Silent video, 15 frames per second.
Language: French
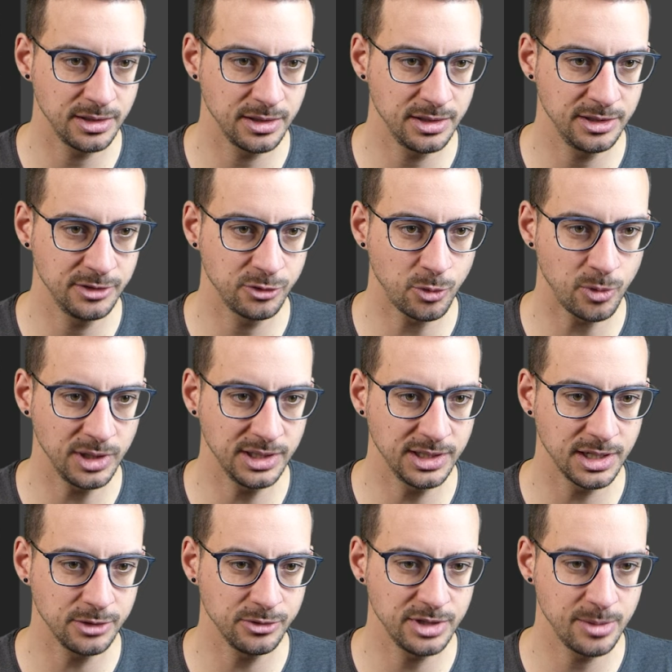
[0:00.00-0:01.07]
les trois
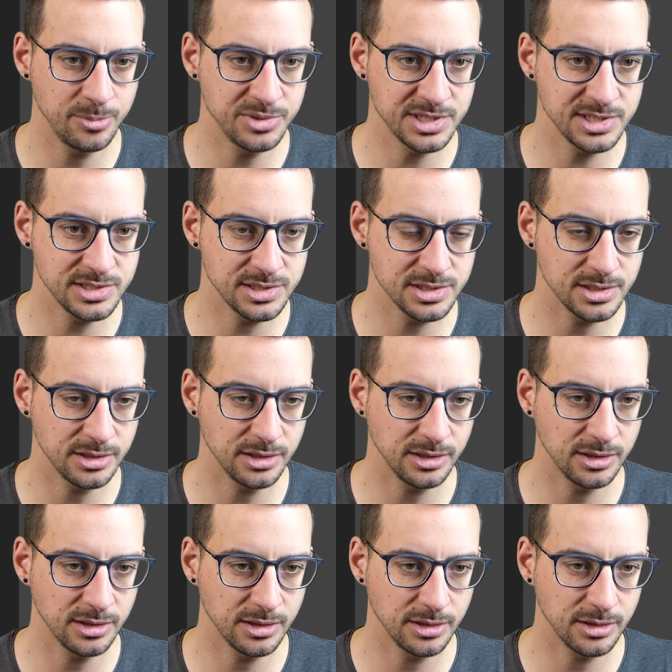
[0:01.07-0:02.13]
quarts de la pièce
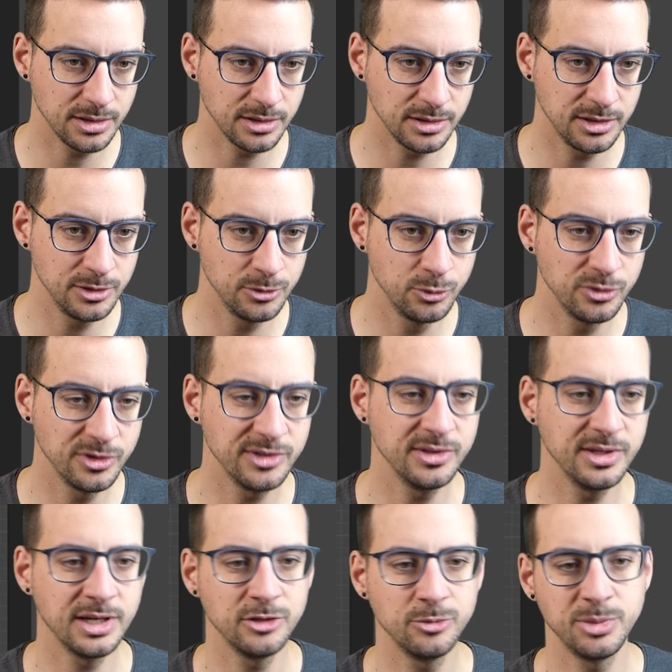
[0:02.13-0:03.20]
qui ne nous
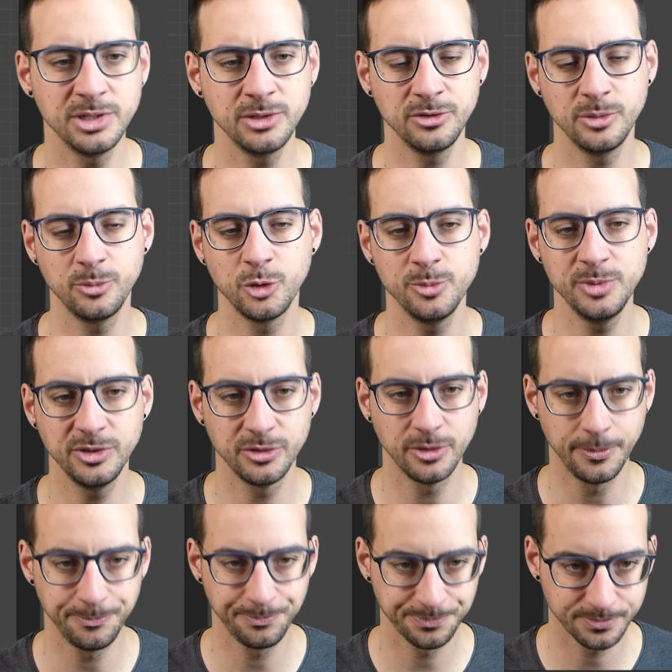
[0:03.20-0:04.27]
intéresse pas dans un premier temps
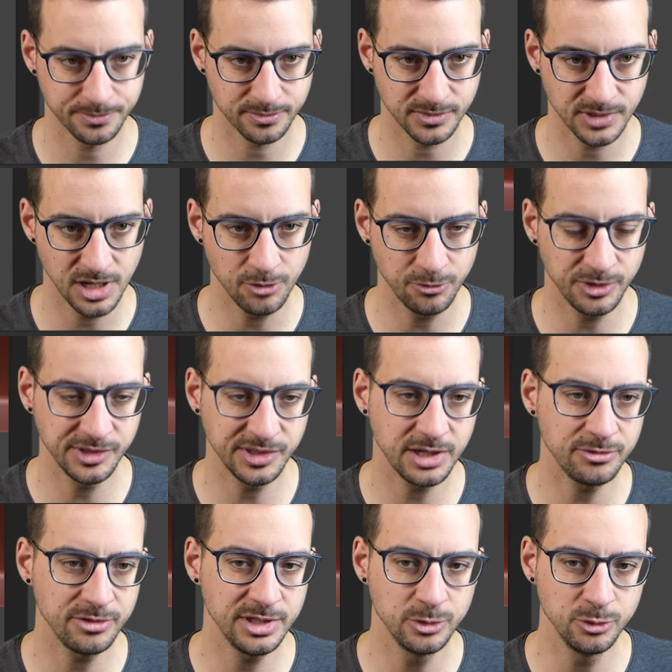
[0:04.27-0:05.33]
afin de
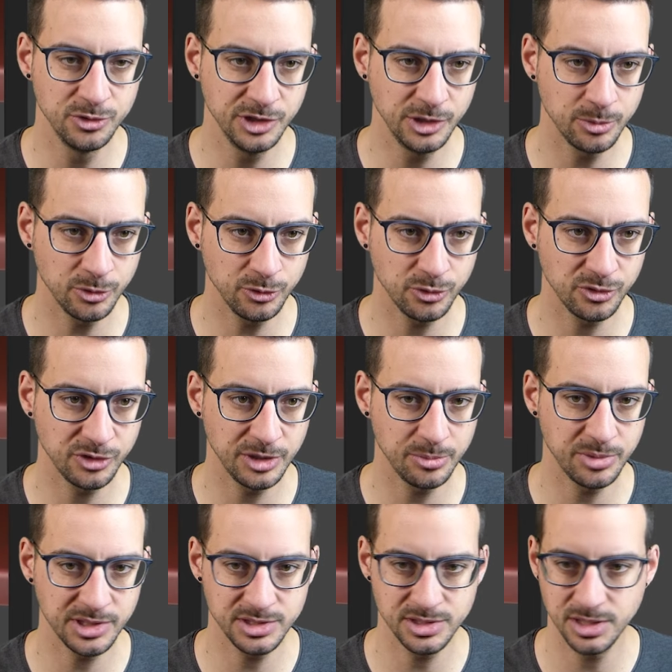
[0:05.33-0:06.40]
travailler uniquement sur cette
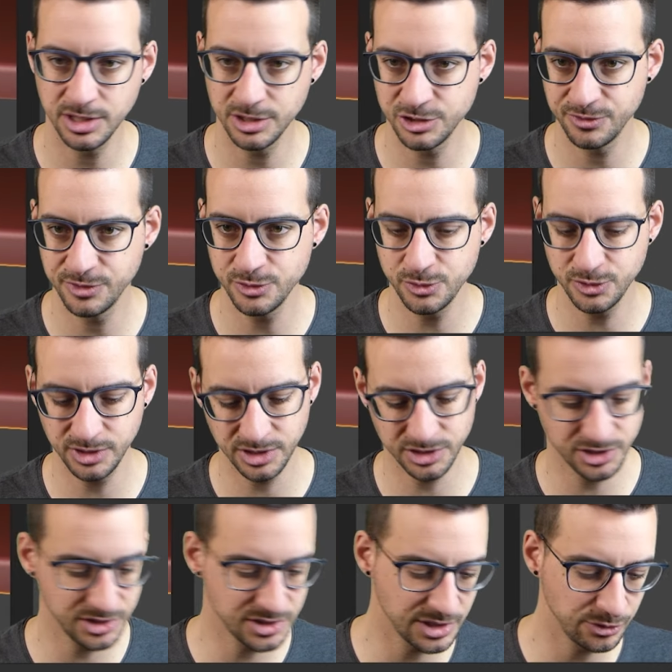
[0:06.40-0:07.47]
partie-là. Je vais juste
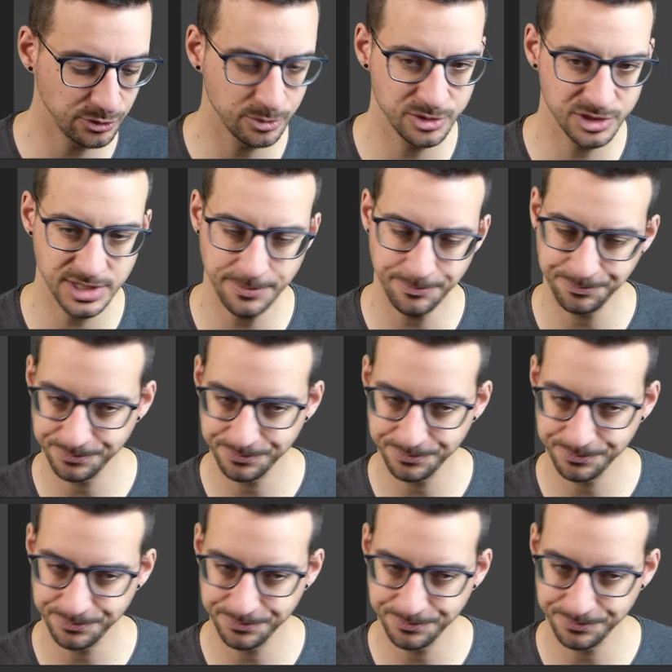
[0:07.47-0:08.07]
cacher cet objet